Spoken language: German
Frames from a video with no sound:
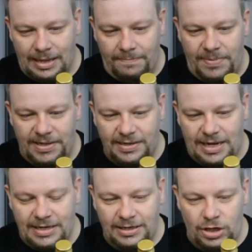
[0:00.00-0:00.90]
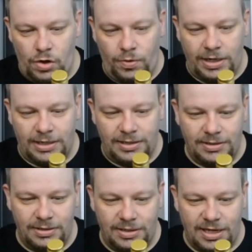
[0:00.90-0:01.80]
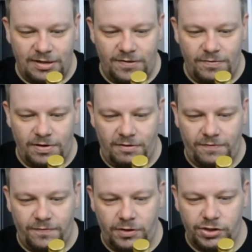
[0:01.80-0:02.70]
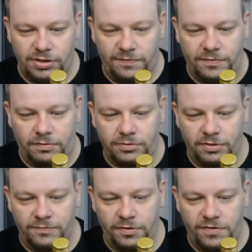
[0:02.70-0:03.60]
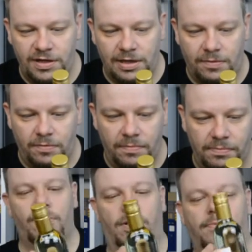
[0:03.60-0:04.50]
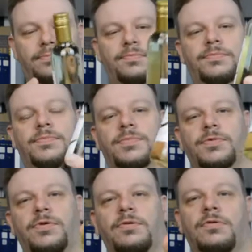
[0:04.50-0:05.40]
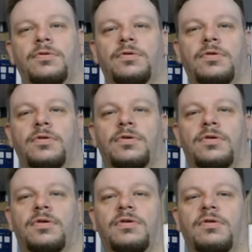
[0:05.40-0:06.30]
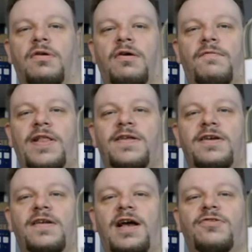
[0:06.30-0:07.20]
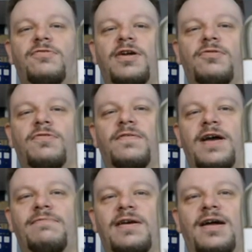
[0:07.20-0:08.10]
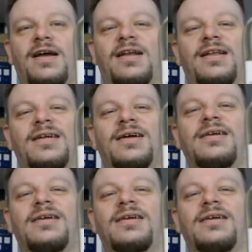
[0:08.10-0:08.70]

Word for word: bietet eine gelungene Kreation aus Frische, Frucht und würzigen Aromen. Ja, ne? Wenn sie nichts reintun, dann tun sie Weißwein rein.